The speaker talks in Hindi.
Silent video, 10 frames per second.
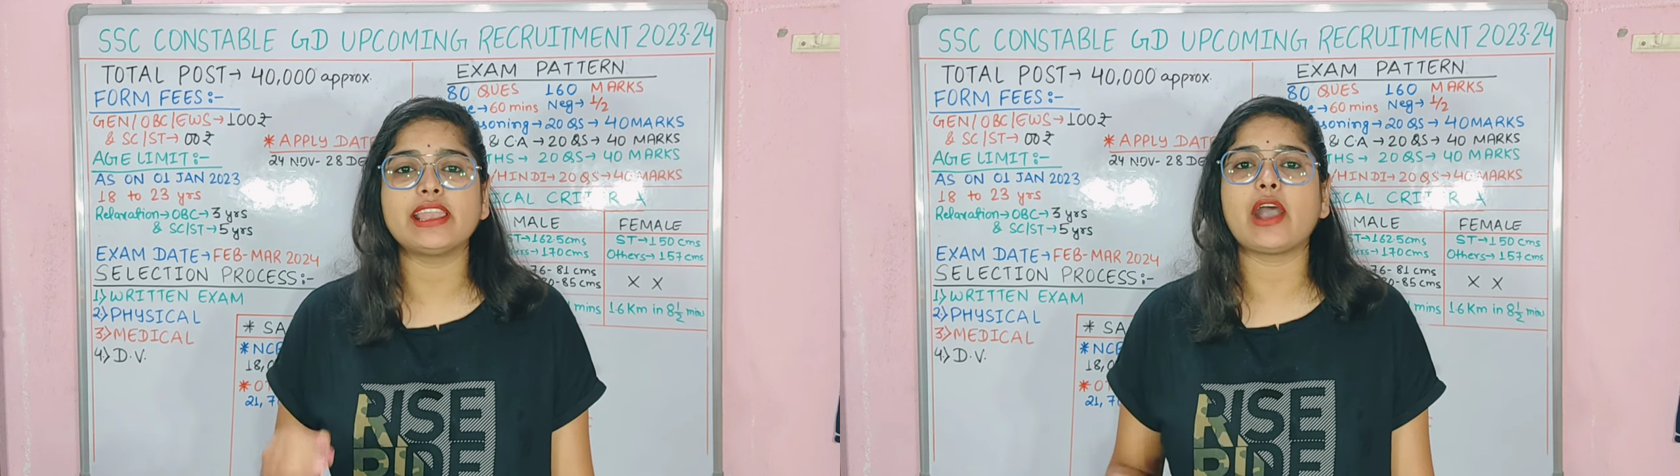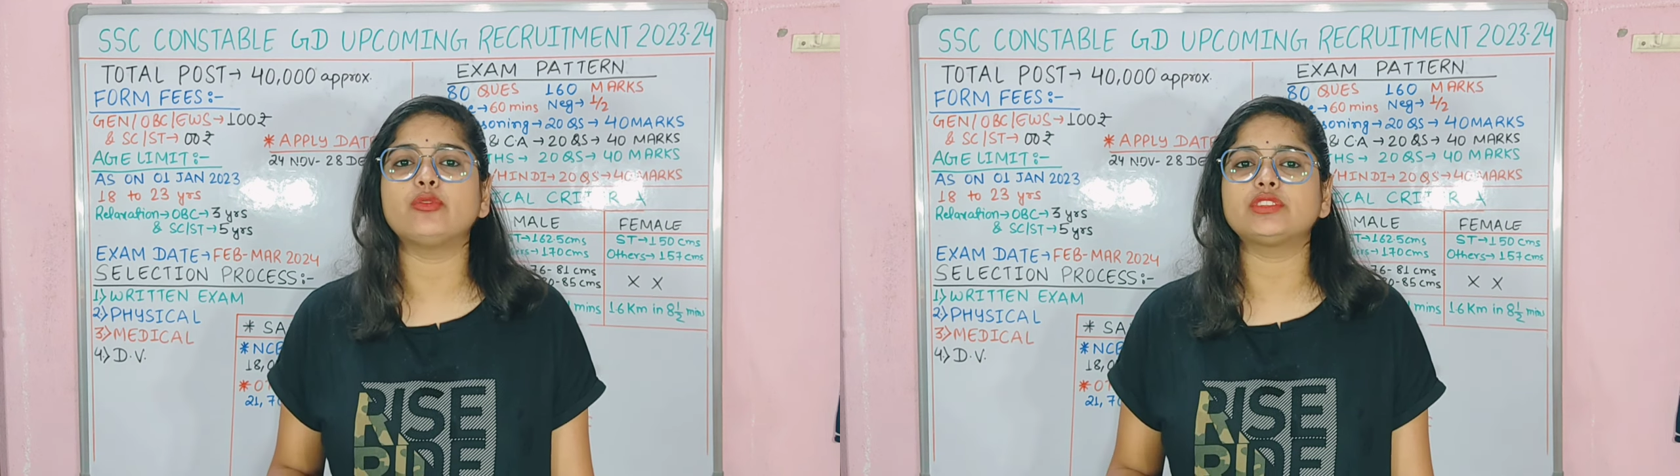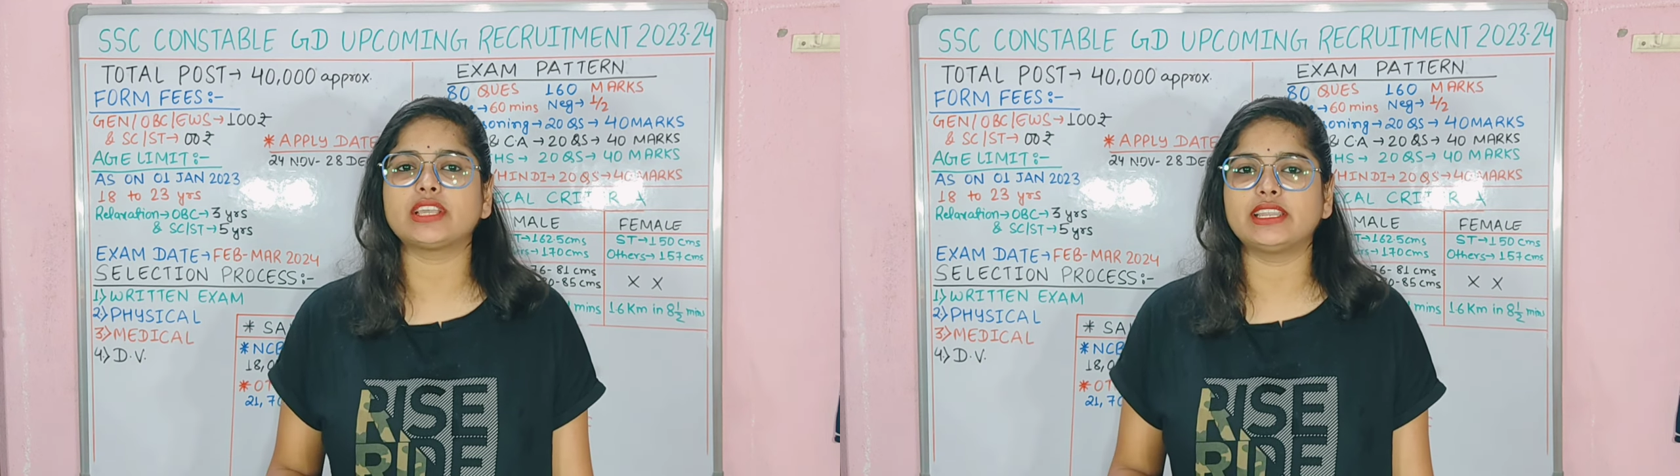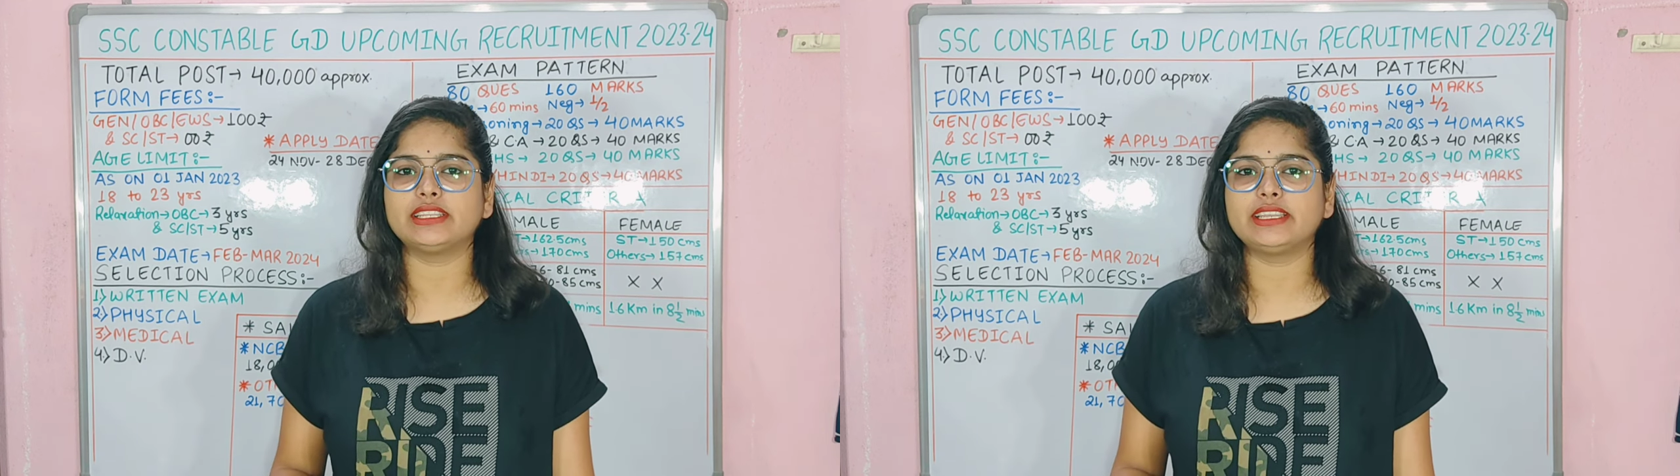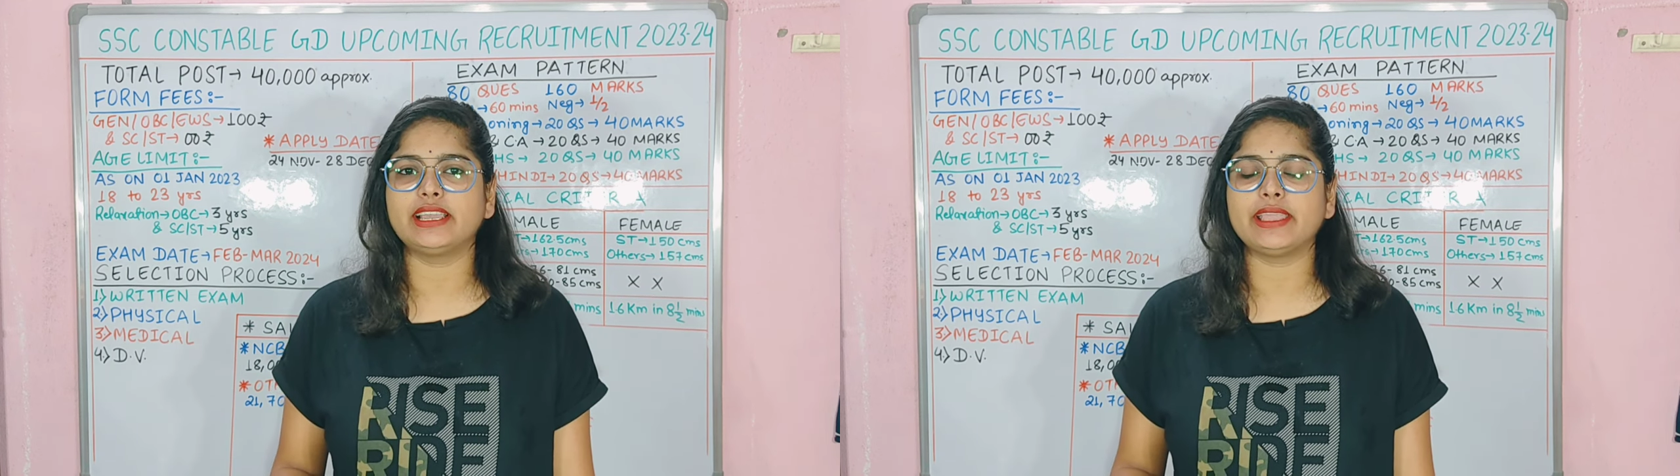अनाउंस कर
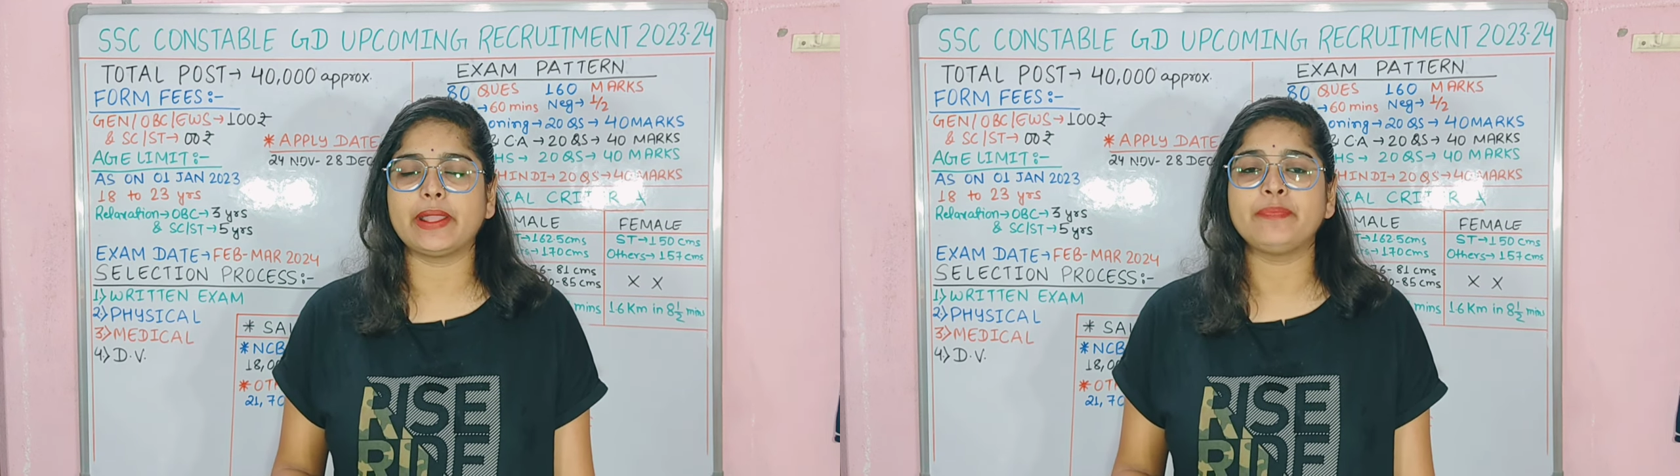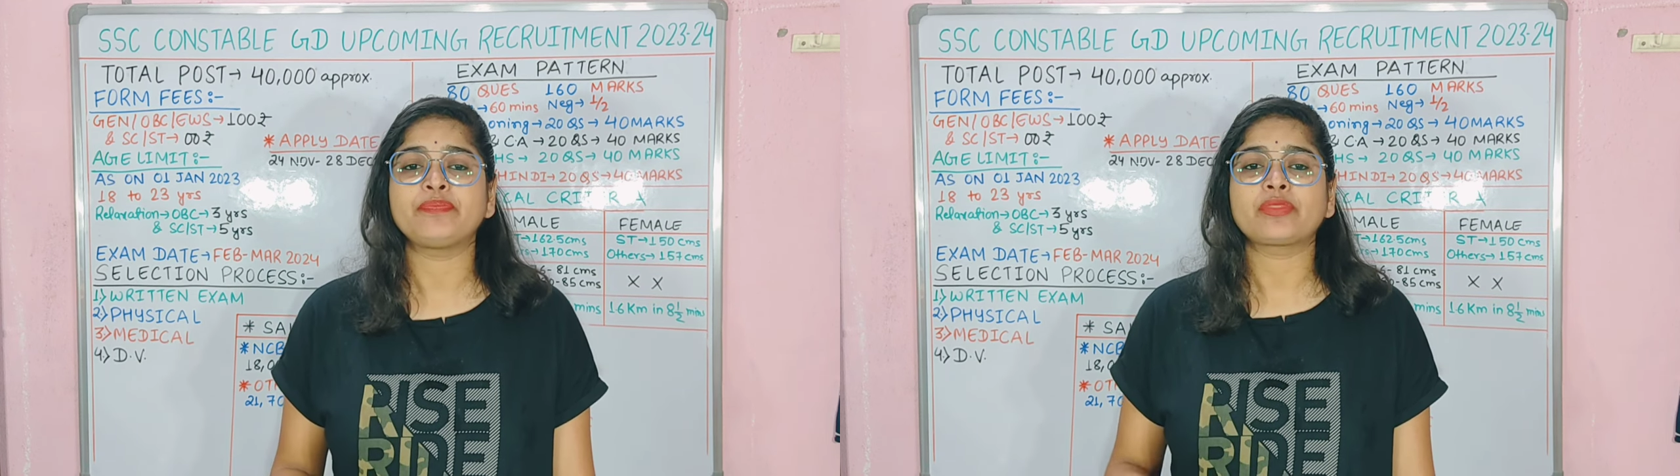दी गई है